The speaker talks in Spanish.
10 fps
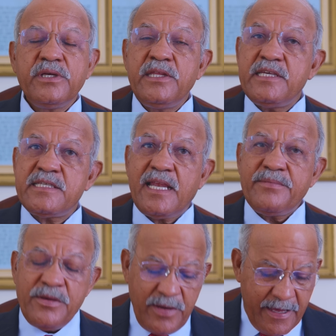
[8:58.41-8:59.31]
Y dice
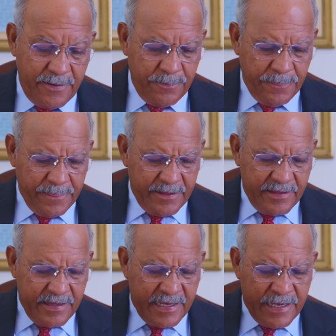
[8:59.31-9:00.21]
la Biblia,
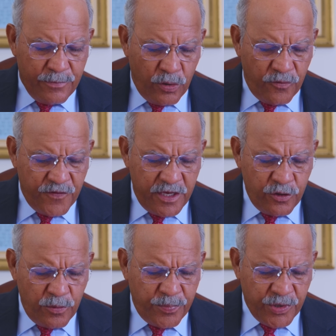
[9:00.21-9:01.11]
y
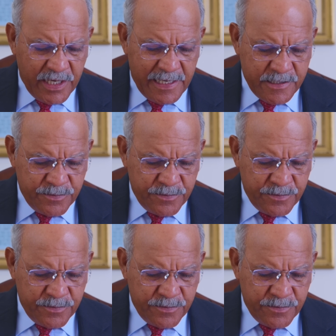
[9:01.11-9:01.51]
movido por el